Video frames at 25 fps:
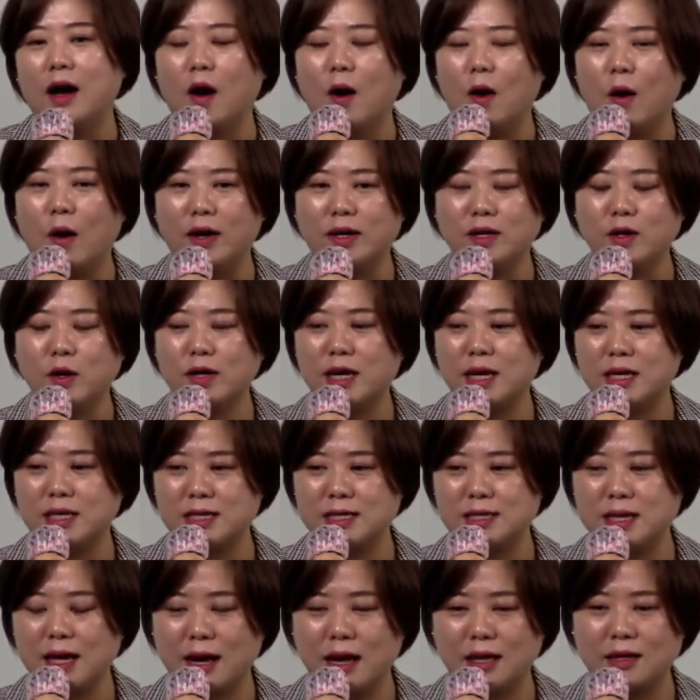어, 이렇게
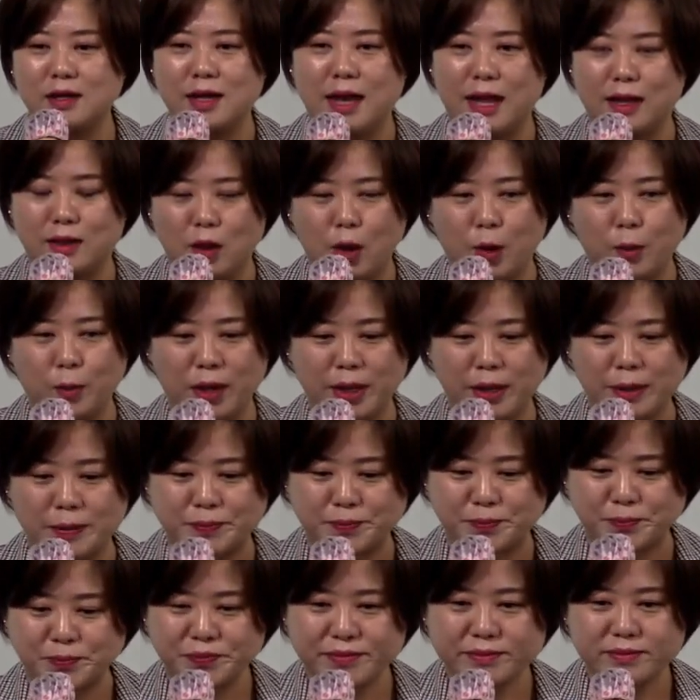시작하던
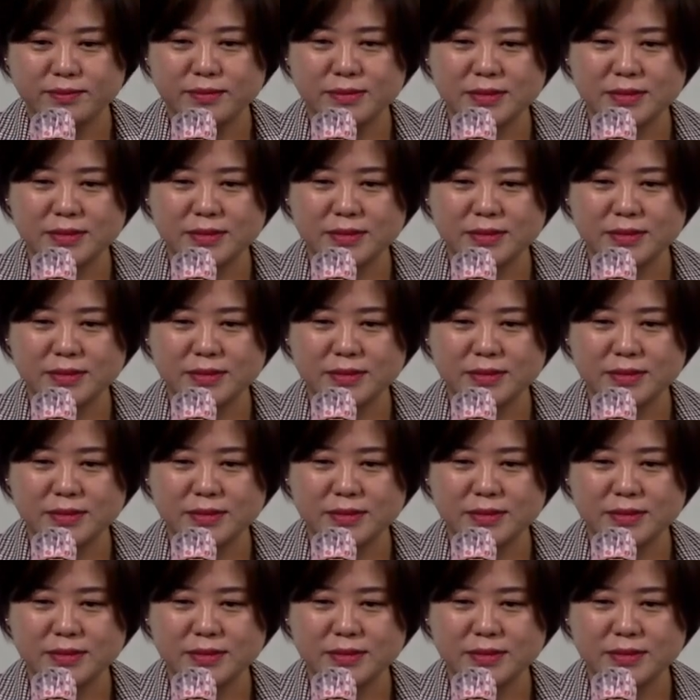애터미.